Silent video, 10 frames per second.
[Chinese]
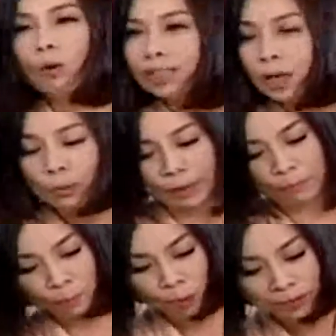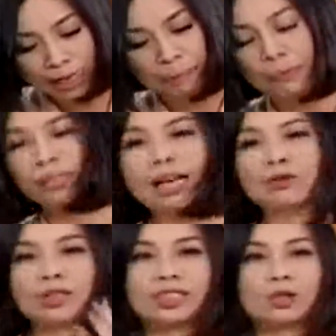我认为国民党本来
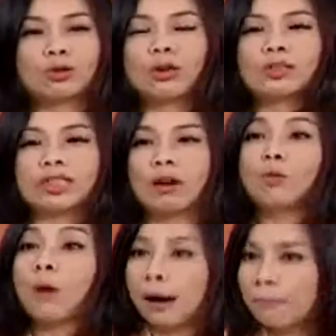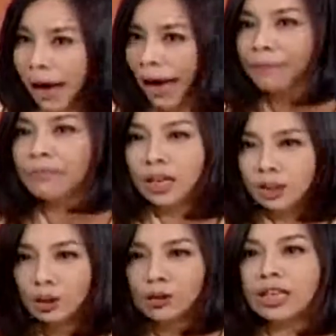选前最后一张王牌
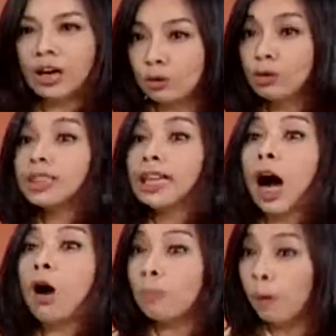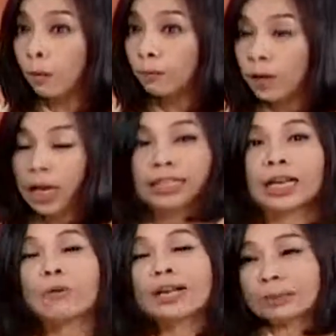就是要出这些奥博，
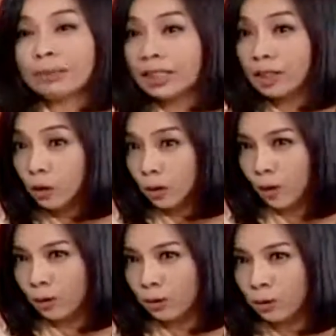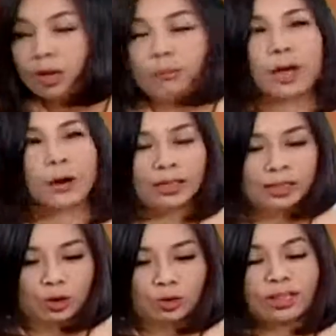那为什么这个时候就要出？不要忘
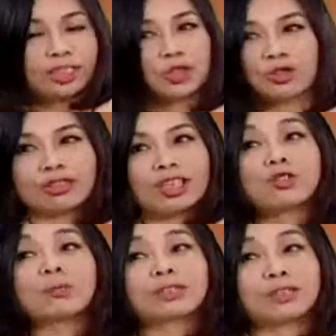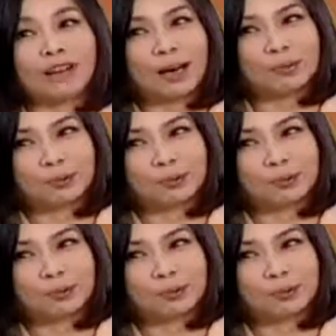记，选前十天是不能发